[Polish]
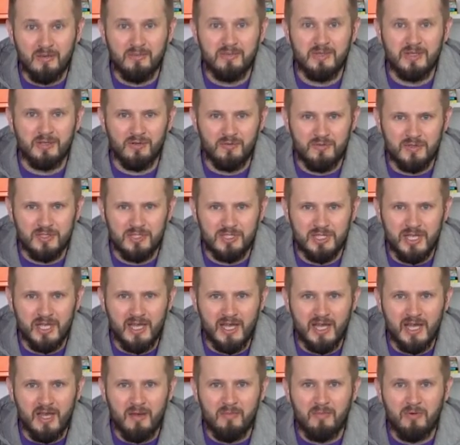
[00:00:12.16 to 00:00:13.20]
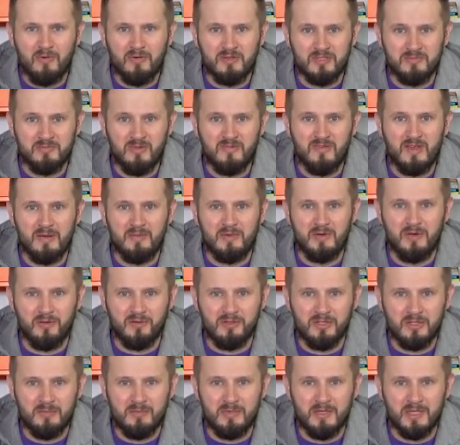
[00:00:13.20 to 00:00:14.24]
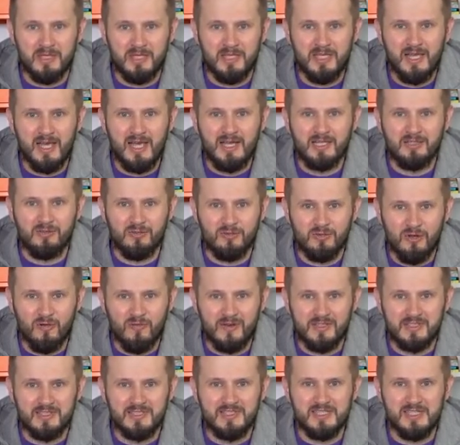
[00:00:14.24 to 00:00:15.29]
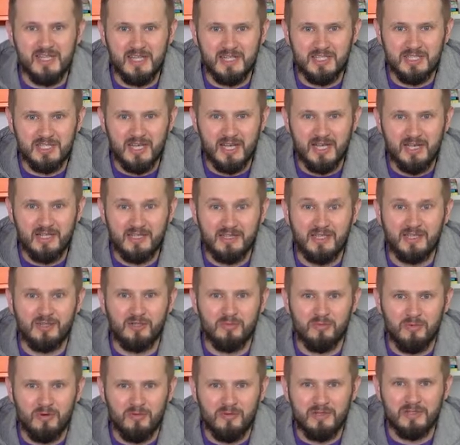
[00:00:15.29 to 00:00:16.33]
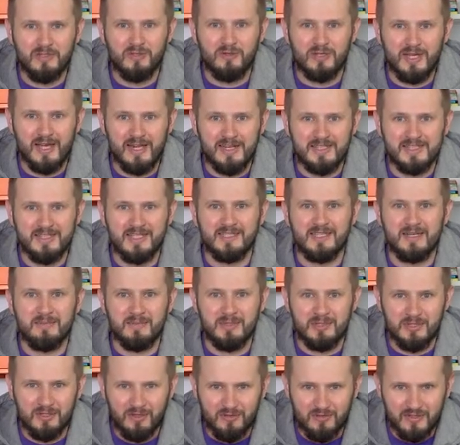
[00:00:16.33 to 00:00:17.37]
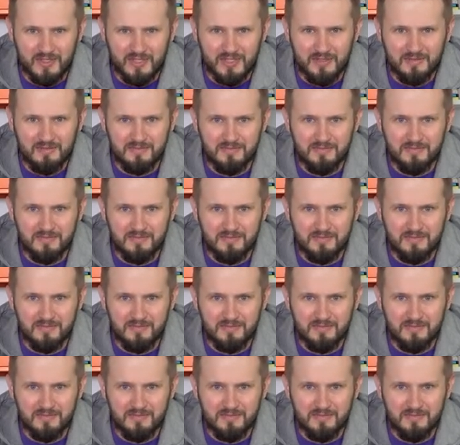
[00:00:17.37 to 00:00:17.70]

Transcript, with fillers: Mianowicie porozmawiamy o tym, jak drukować zdjęcia na domowej drukarce atramentowej.